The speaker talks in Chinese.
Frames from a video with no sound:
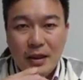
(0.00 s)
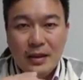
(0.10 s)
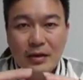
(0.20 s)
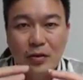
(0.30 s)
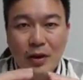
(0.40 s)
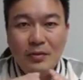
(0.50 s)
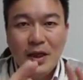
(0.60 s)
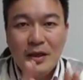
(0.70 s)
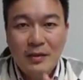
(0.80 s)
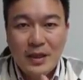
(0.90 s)
一个断
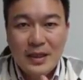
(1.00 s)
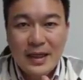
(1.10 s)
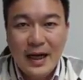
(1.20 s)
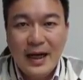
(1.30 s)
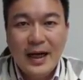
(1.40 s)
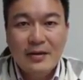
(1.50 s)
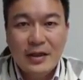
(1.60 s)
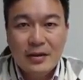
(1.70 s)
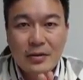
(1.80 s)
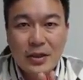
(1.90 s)
面里面材
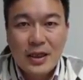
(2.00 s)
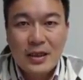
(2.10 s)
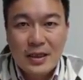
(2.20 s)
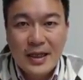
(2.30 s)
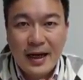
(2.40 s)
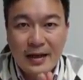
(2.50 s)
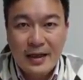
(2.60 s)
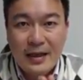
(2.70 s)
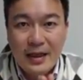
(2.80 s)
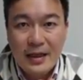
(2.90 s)
料的正向
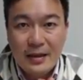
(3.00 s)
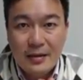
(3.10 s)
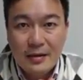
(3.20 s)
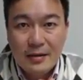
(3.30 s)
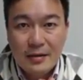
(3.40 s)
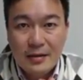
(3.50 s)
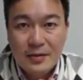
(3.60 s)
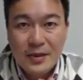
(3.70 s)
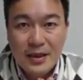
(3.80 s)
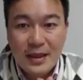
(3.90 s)
应力，
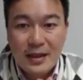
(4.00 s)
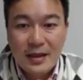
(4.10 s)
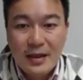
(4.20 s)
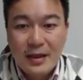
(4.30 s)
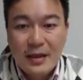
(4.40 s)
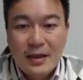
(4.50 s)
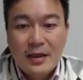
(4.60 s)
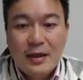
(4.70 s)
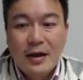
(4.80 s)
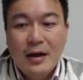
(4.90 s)
记不记得？
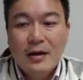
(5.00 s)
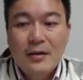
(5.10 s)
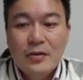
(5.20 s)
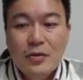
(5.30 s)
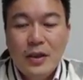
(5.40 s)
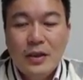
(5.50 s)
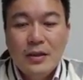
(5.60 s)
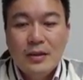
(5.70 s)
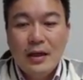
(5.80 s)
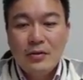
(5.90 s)
好，所以
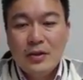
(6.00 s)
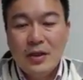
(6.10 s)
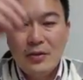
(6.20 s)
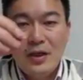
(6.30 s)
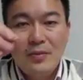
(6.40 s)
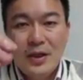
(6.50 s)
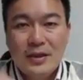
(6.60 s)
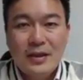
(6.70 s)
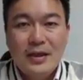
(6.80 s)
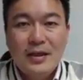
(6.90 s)
然后轴力
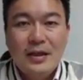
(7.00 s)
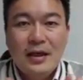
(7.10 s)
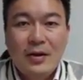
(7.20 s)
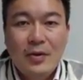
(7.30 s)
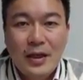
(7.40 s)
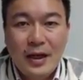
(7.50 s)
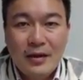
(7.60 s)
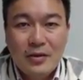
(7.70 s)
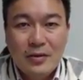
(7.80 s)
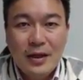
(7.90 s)
本身呢，也会让
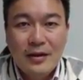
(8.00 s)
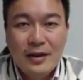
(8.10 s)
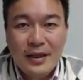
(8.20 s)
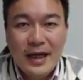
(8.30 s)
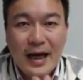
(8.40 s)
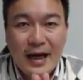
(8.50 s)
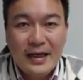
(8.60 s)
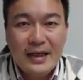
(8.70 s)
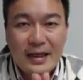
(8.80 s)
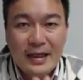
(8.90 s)
它受到一个
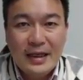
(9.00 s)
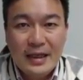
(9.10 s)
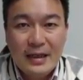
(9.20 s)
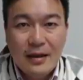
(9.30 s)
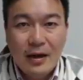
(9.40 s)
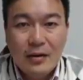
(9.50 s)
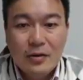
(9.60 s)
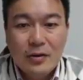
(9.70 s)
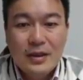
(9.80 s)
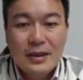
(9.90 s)
压应力。好，
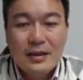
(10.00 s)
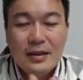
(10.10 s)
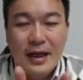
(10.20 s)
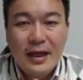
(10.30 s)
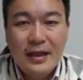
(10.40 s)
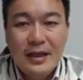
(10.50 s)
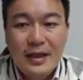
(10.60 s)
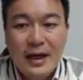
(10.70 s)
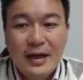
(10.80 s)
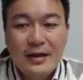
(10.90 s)
所以这压应
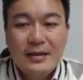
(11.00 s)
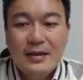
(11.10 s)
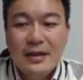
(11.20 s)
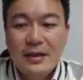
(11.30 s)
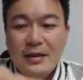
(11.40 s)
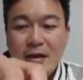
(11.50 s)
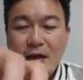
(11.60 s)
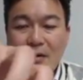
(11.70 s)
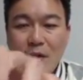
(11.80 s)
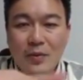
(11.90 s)
力啊，跟这个
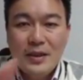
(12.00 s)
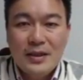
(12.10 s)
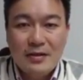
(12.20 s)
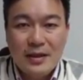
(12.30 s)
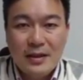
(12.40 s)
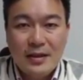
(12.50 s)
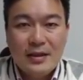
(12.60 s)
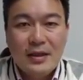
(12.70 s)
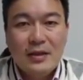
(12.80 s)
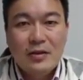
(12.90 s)
moment 造成的
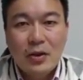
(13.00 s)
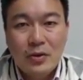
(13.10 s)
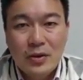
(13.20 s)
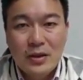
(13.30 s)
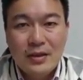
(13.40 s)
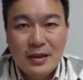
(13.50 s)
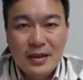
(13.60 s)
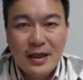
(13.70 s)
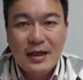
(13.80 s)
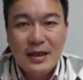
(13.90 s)
这个都是正
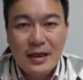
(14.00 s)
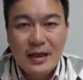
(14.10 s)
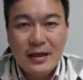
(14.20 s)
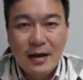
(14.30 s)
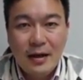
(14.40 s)
向应力。